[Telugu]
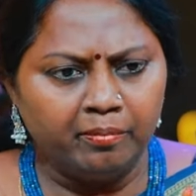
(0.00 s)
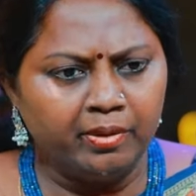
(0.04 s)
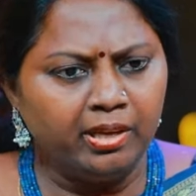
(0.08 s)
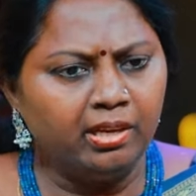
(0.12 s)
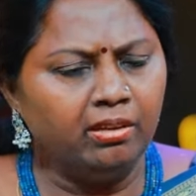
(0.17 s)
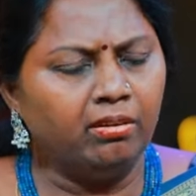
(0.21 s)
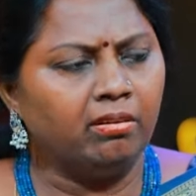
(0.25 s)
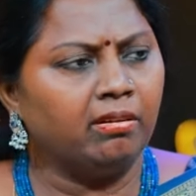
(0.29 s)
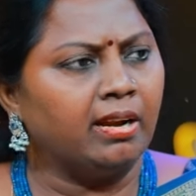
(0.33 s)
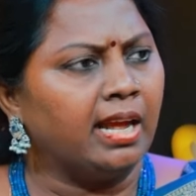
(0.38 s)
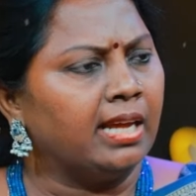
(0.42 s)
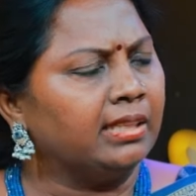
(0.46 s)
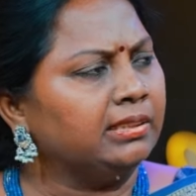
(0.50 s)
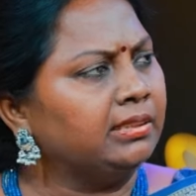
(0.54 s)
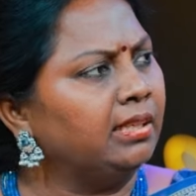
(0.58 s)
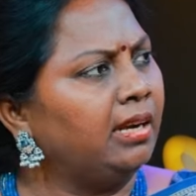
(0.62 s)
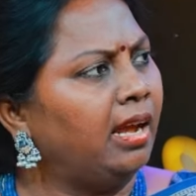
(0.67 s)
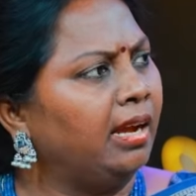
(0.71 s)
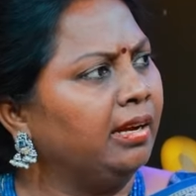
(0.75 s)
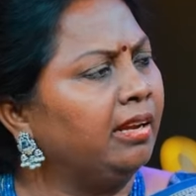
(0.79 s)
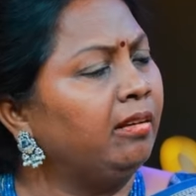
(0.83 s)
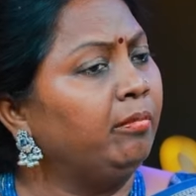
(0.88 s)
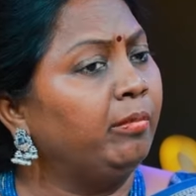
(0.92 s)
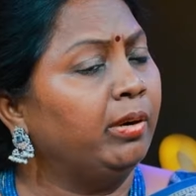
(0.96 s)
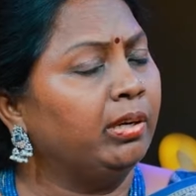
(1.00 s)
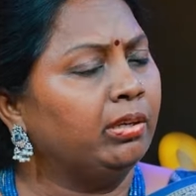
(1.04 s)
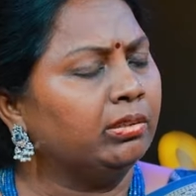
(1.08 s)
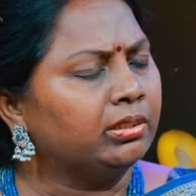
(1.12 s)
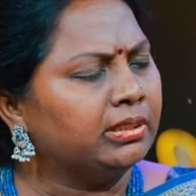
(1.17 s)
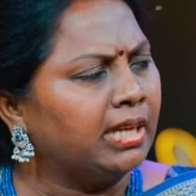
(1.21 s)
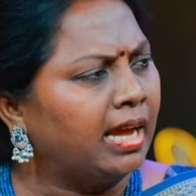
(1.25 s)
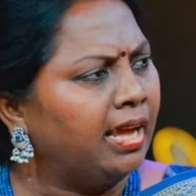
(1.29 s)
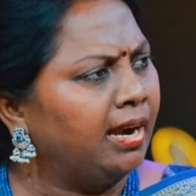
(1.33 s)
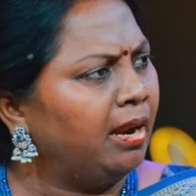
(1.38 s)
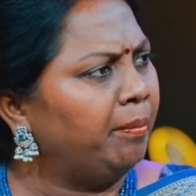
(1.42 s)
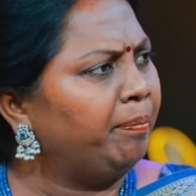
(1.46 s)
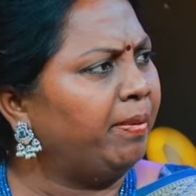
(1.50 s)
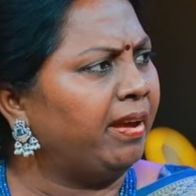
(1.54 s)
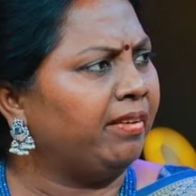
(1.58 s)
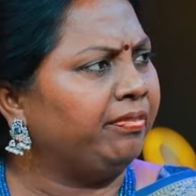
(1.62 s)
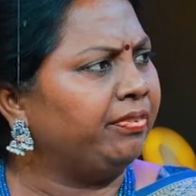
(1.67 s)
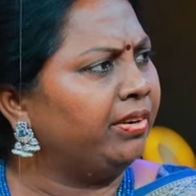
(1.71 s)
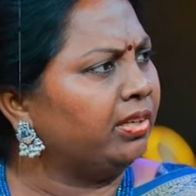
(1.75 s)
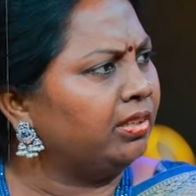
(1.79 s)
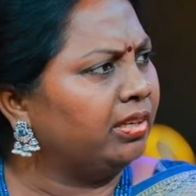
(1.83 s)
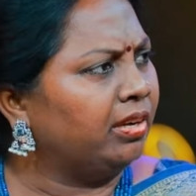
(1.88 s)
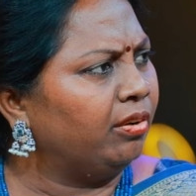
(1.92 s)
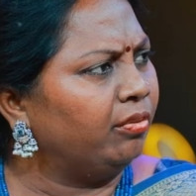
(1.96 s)
మీరు రాసిన అగ్రిమెంట్ చాలా
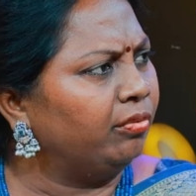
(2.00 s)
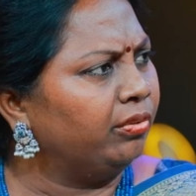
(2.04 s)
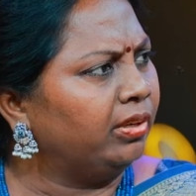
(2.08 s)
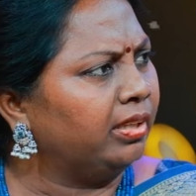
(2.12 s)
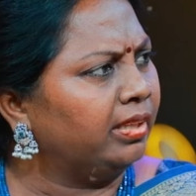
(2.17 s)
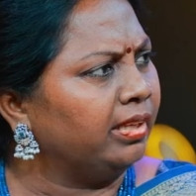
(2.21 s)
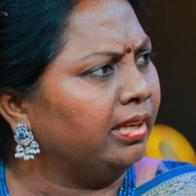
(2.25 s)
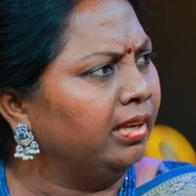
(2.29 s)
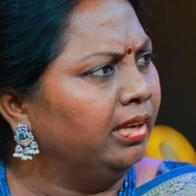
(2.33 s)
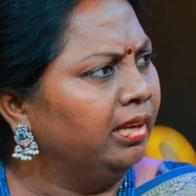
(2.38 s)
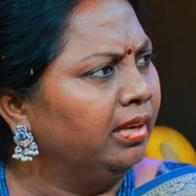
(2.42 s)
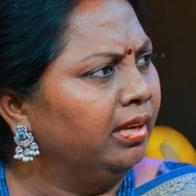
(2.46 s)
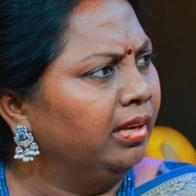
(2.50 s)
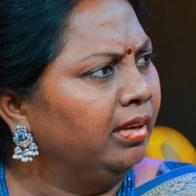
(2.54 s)
పర్ఫెక్ట్గా ఉంటుంది